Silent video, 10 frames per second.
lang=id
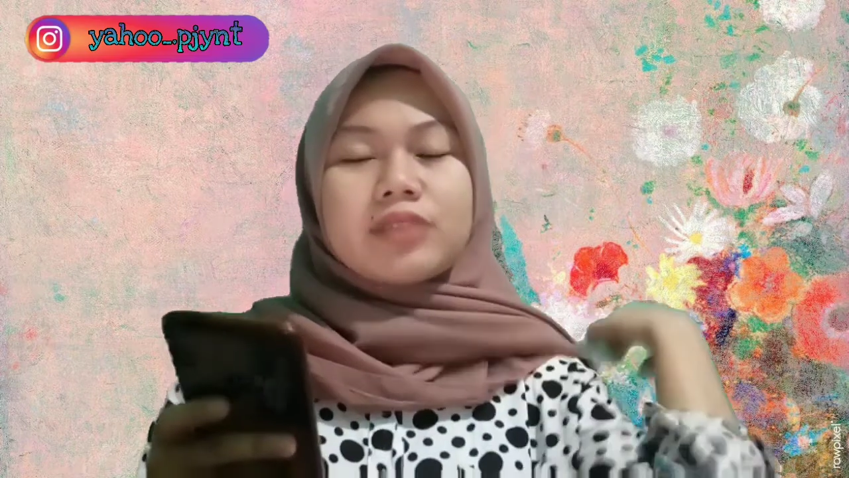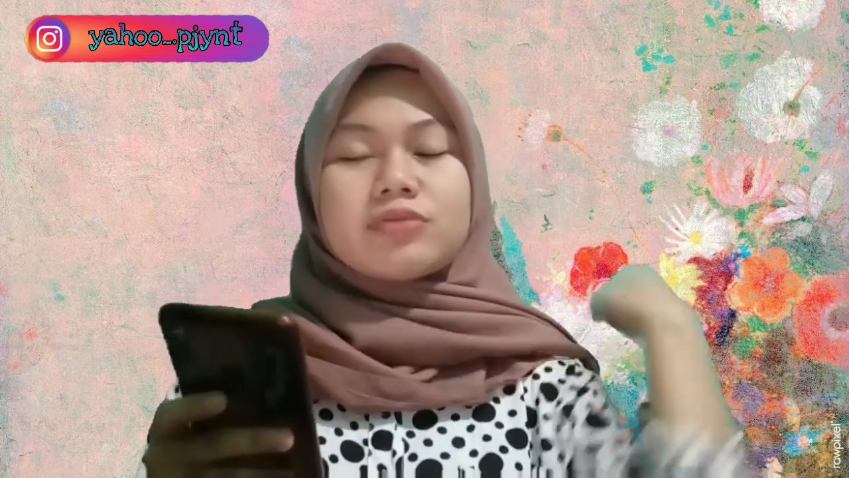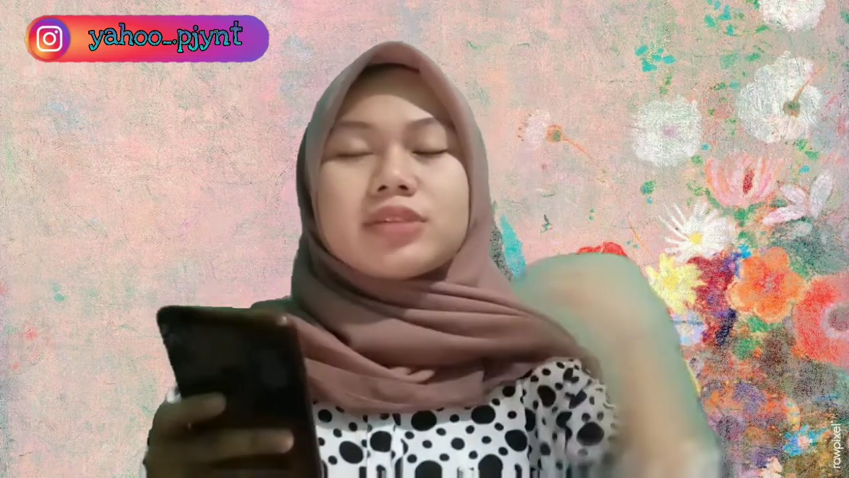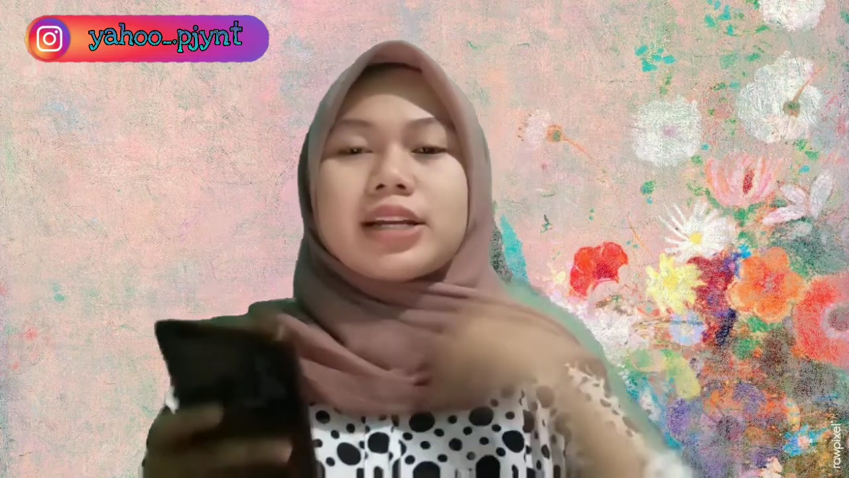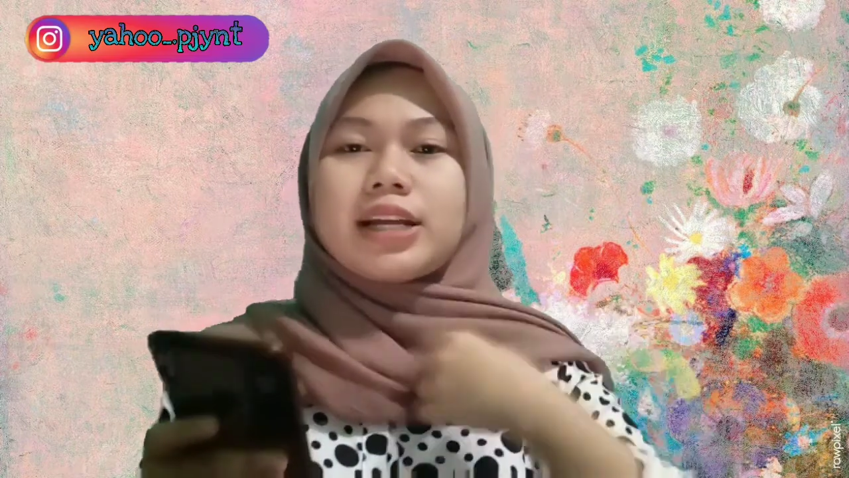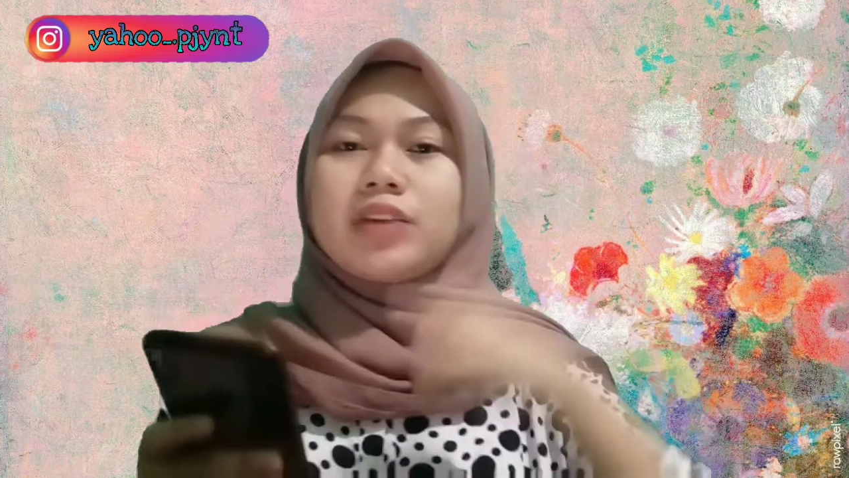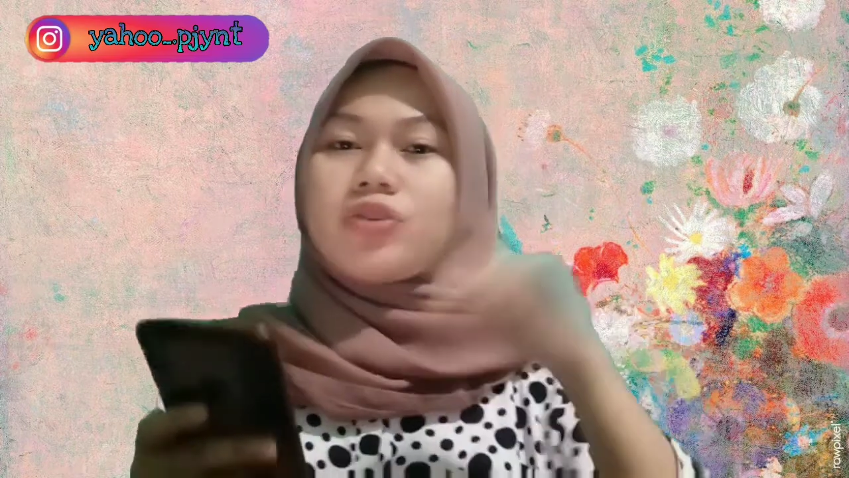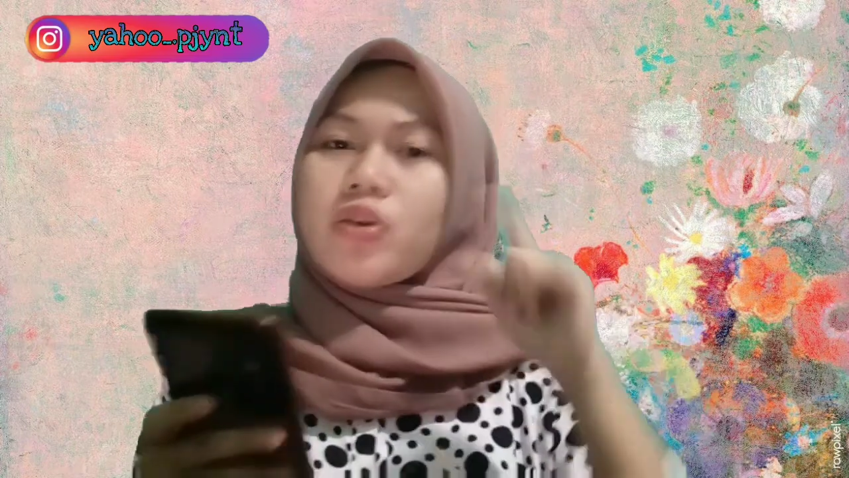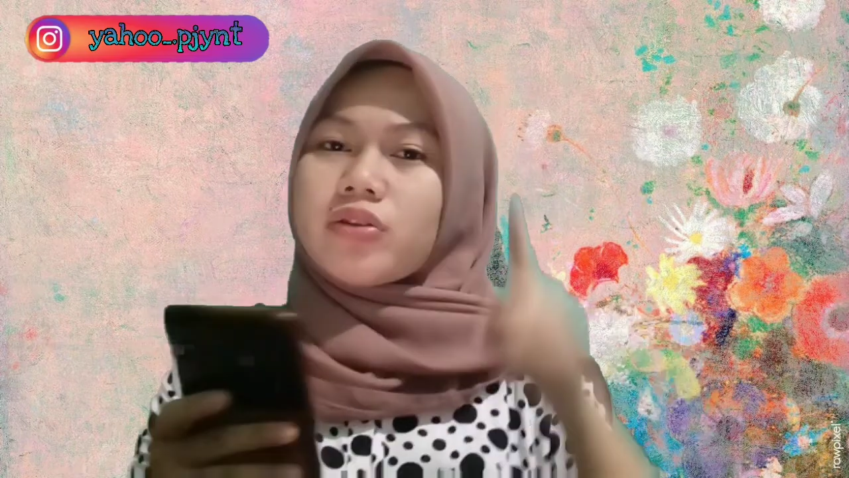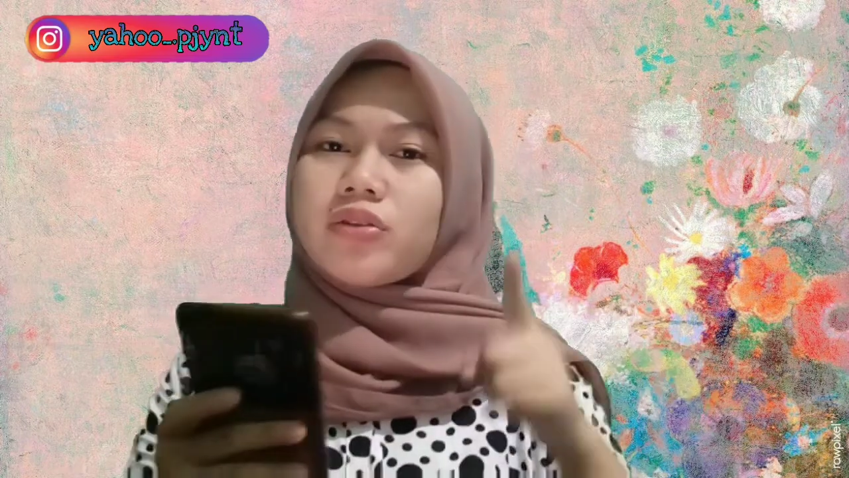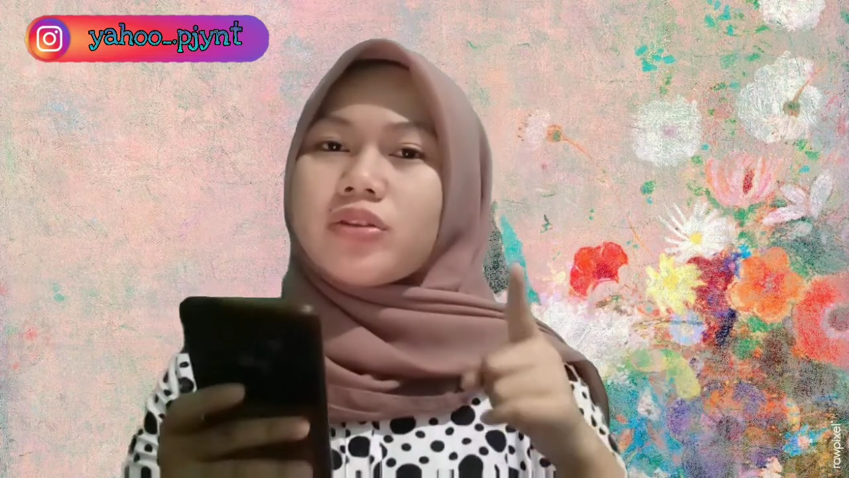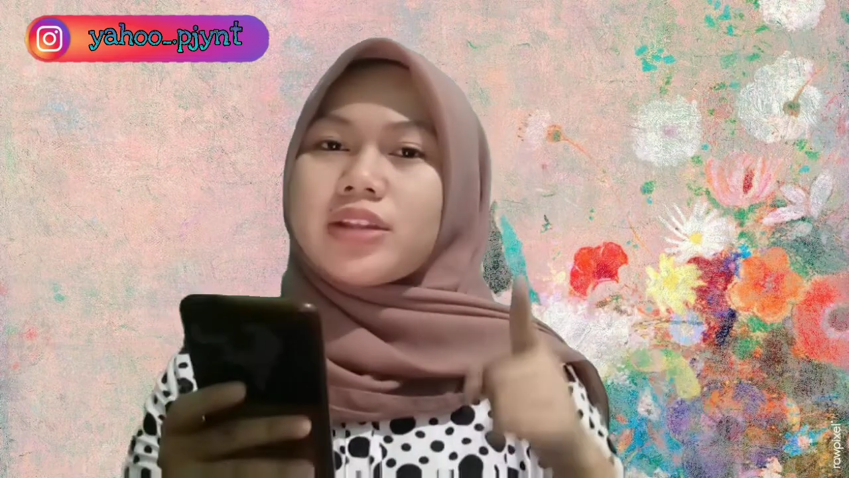terus kalian download